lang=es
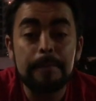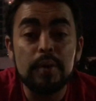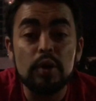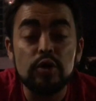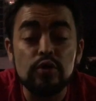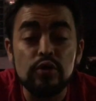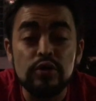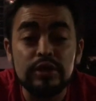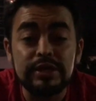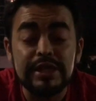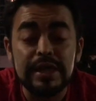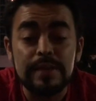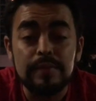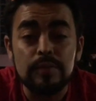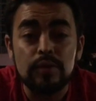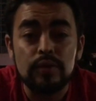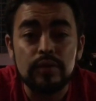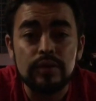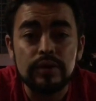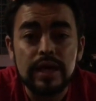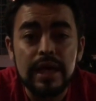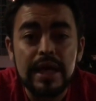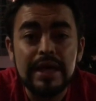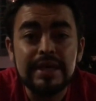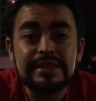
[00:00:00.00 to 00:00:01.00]
Por último,
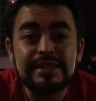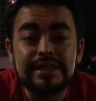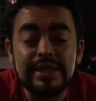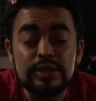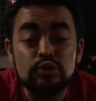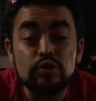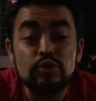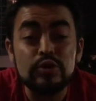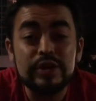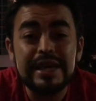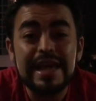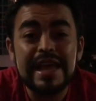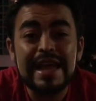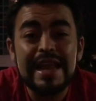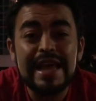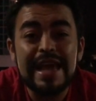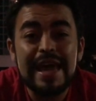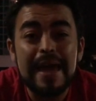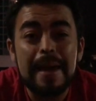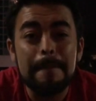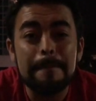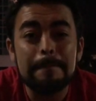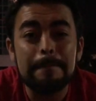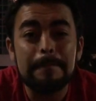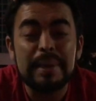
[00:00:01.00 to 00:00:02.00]
si tú
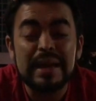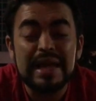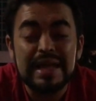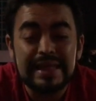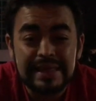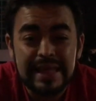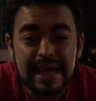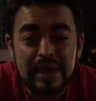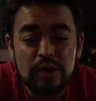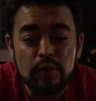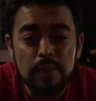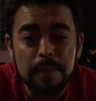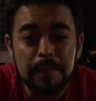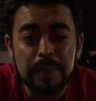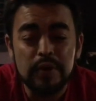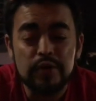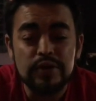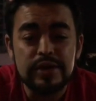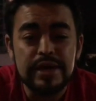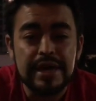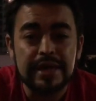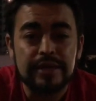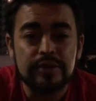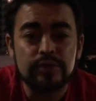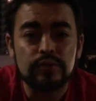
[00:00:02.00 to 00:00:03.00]
quieres emprender un
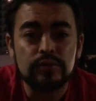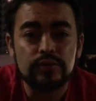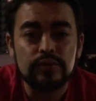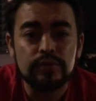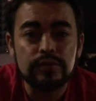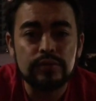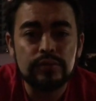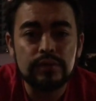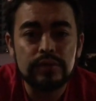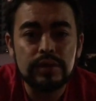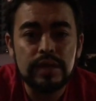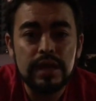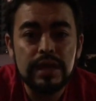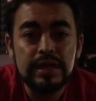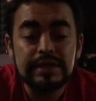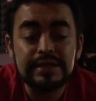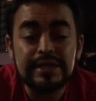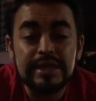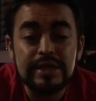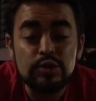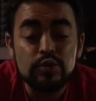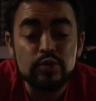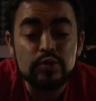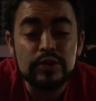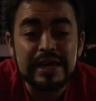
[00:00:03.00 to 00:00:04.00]
proyecto,
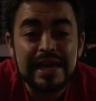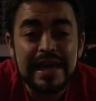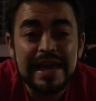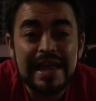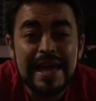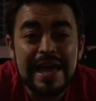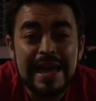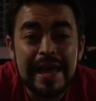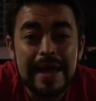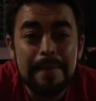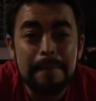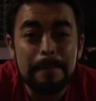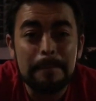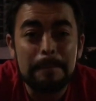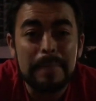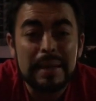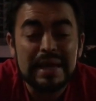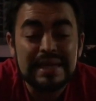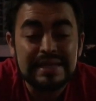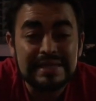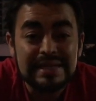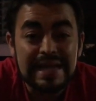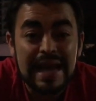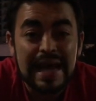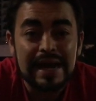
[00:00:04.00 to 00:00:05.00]
si tú quieres
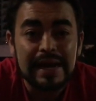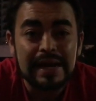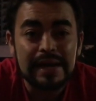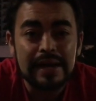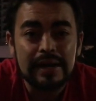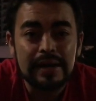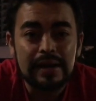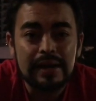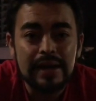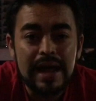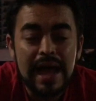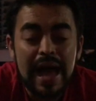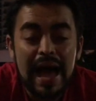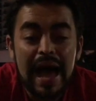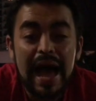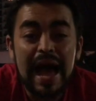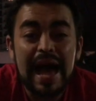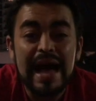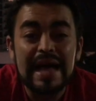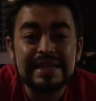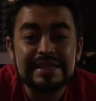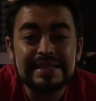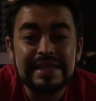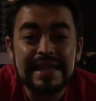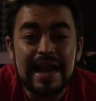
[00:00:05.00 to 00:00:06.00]
empezar
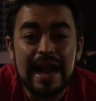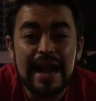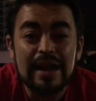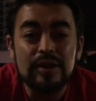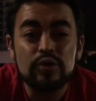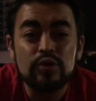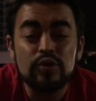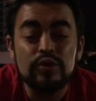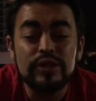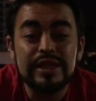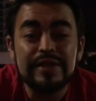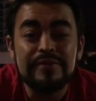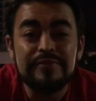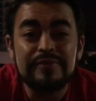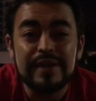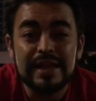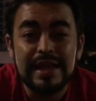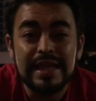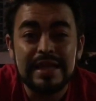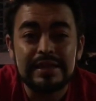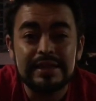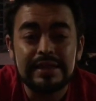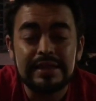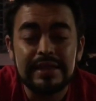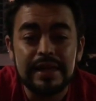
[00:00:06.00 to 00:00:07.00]
a hacer algo
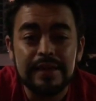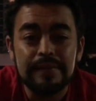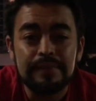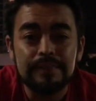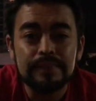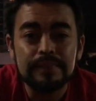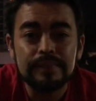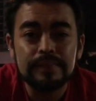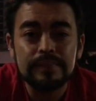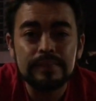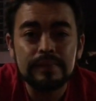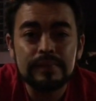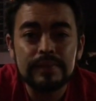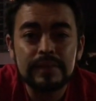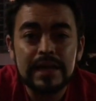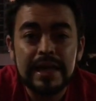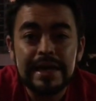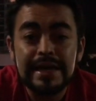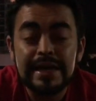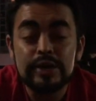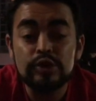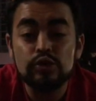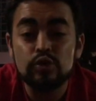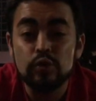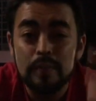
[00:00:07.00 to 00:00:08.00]
diferente,
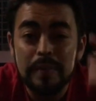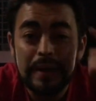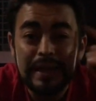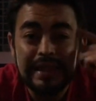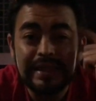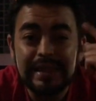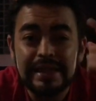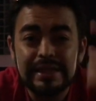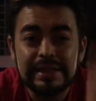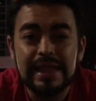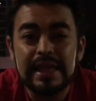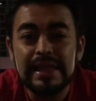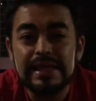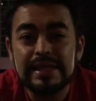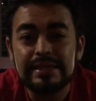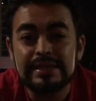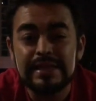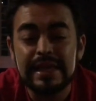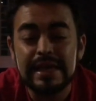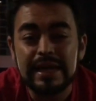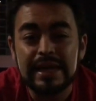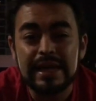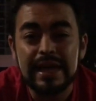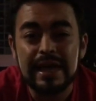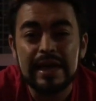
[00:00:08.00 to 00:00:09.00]
y tu mente te
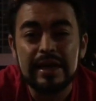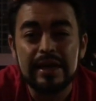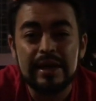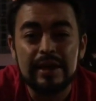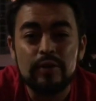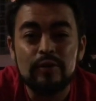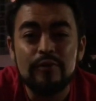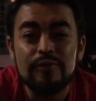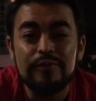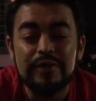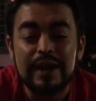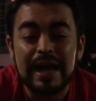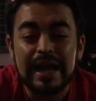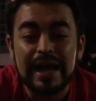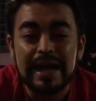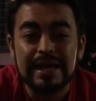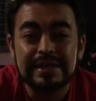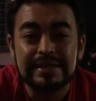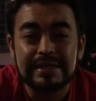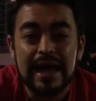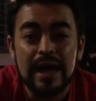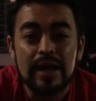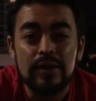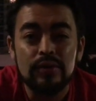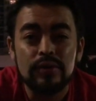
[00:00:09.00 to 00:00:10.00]
dice que eres un
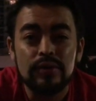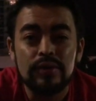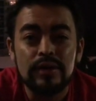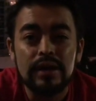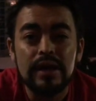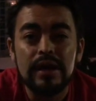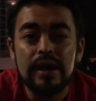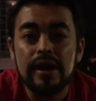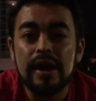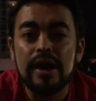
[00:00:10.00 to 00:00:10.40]
fracasado,